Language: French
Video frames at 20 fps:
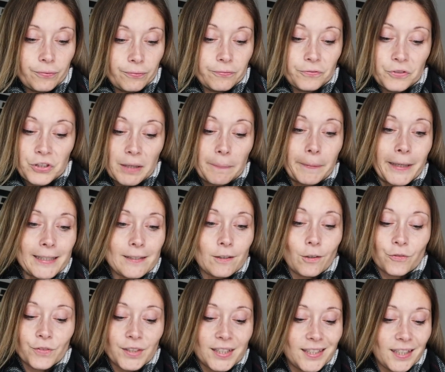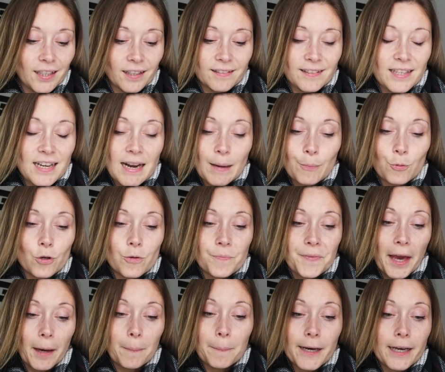j'ai presque envie de dire dès la
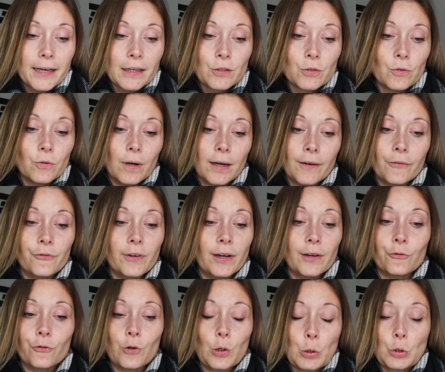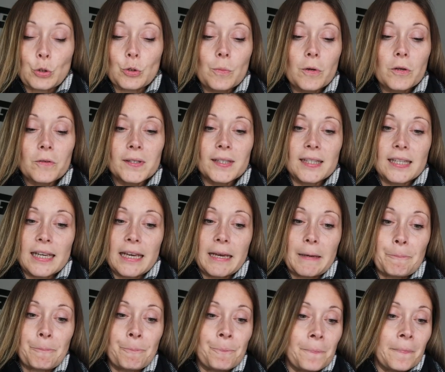première page, quoi. Enfin, franchement,
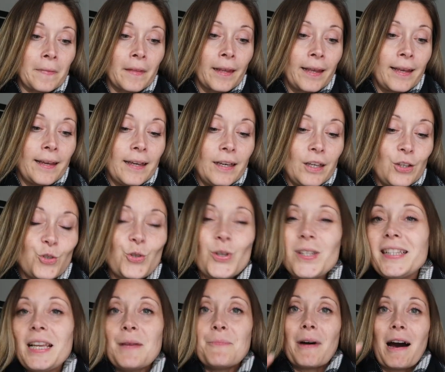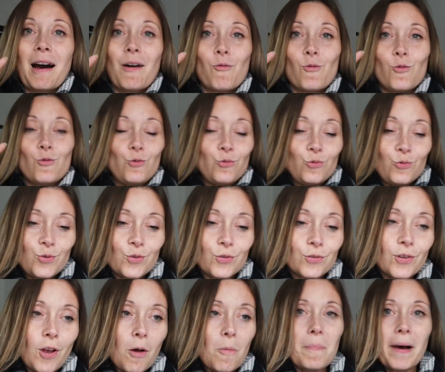c'est, je sais pas, on
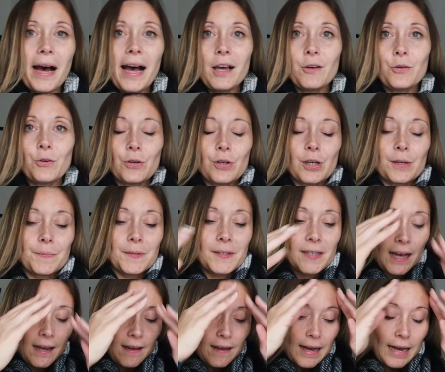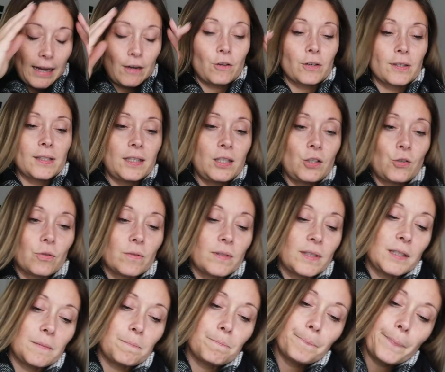nous embarque comme ça. Alors si je ne
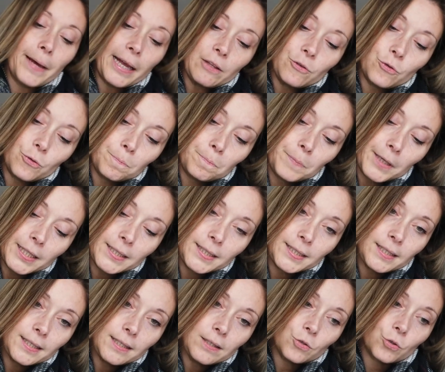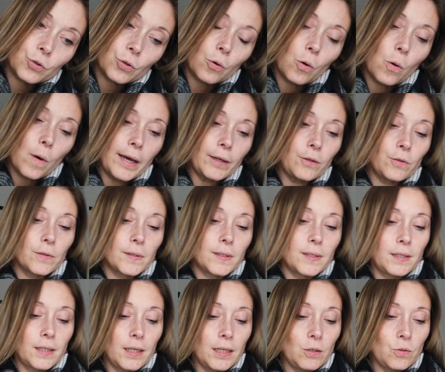dis pas de bêtises, je crois que
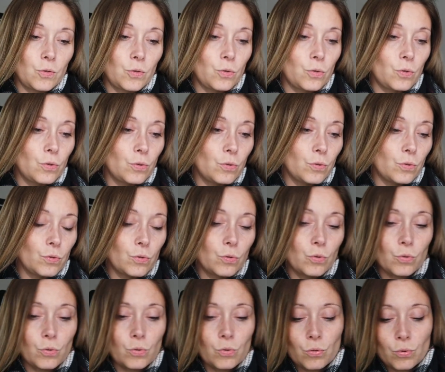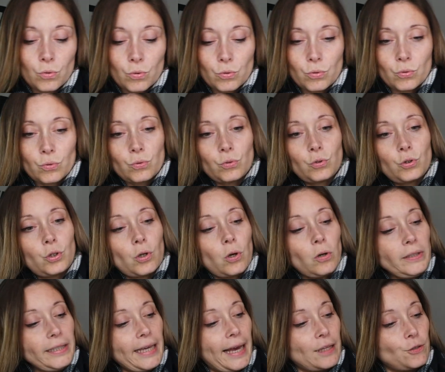c'est du
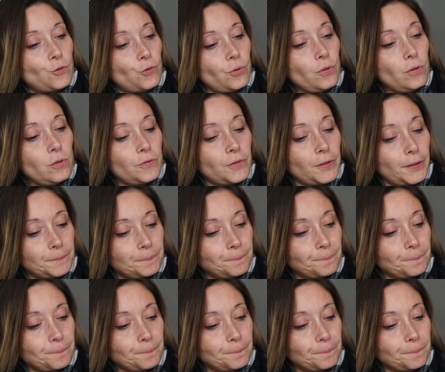young adulte.